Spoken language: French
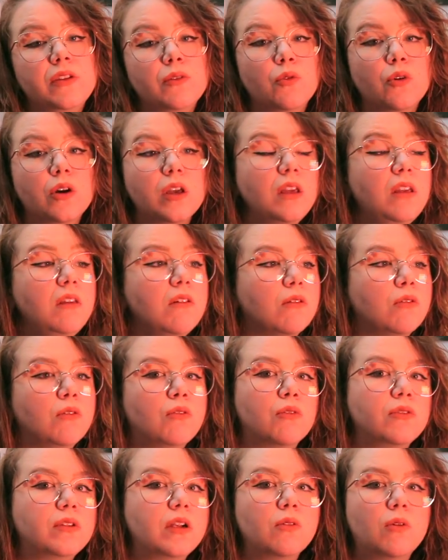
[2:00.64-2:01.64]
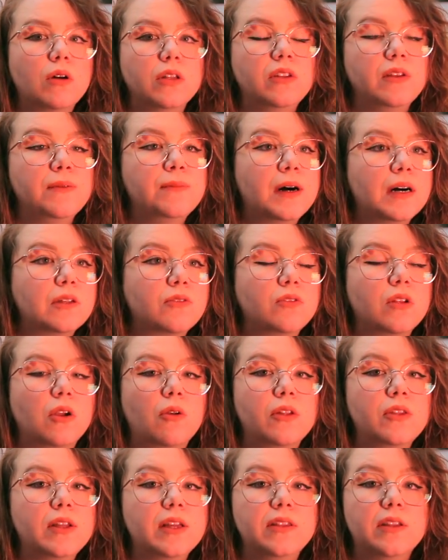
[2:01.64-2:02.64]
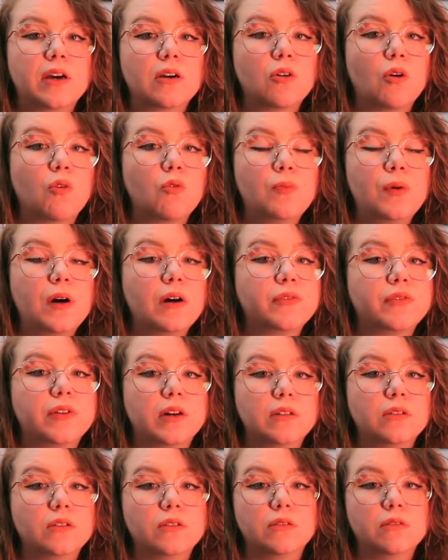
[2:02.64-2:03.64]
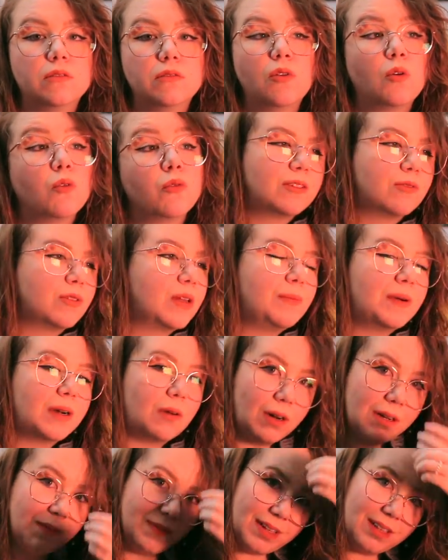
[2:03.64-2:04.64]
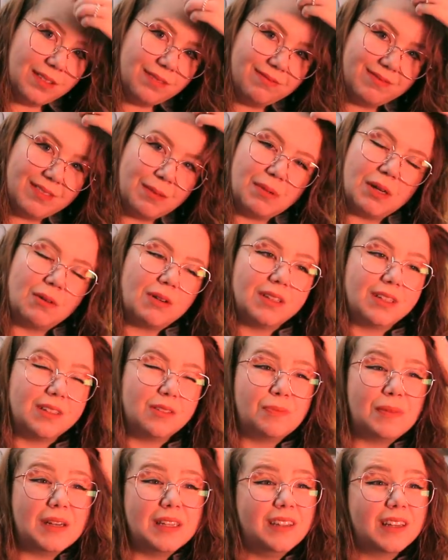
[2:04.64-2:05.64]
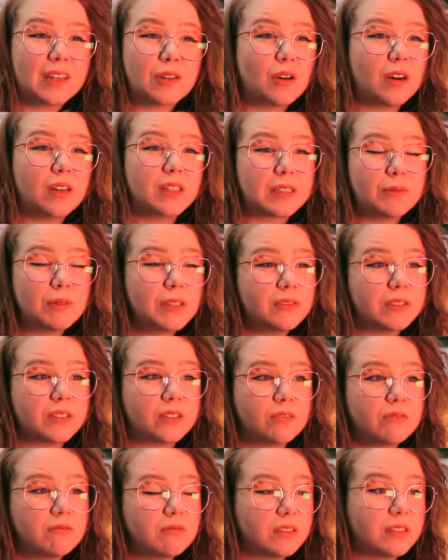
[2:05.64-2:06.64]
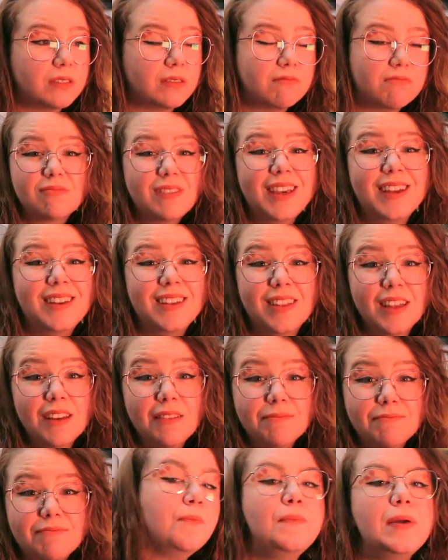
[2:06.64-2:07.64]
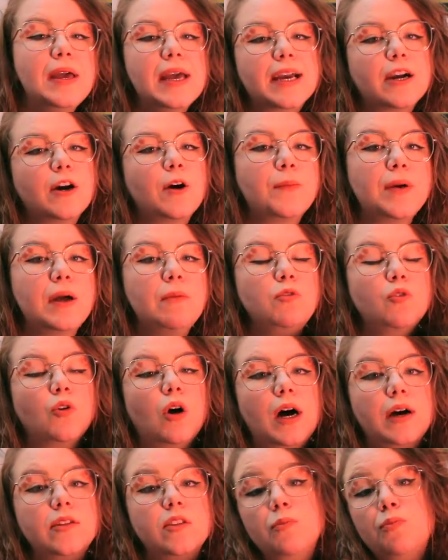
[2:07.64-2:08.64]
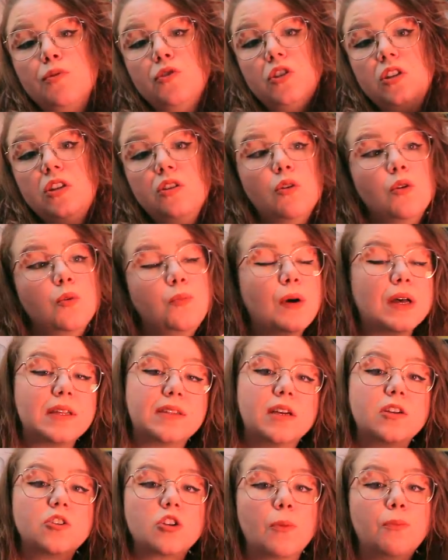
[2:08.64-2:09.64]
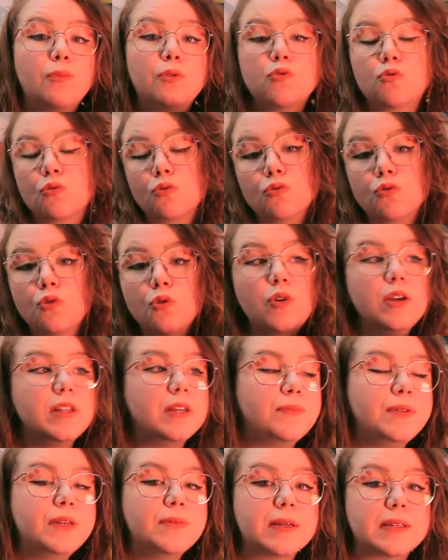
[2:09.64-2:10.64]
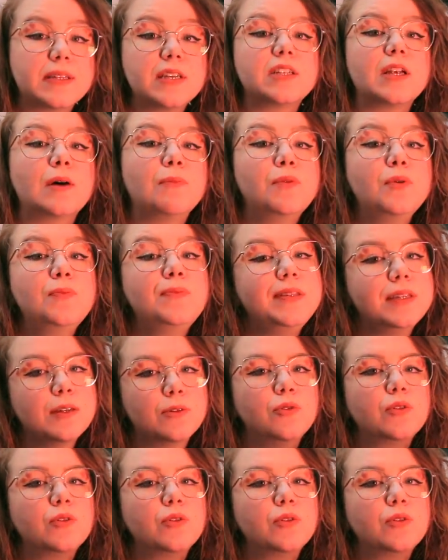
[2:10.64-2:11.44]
théories, euh, on a le droit de débattre, on a le droit d'être d'accord ou pas, enfin, non, ça on n'a pas le droit, hein, on n'a pas le droit d'être pas être d'accord avec moi de toute façon, quelle idée. Mais quand même, il y aura des petits passages un peu sociaux et des petits passages un peu psychologiques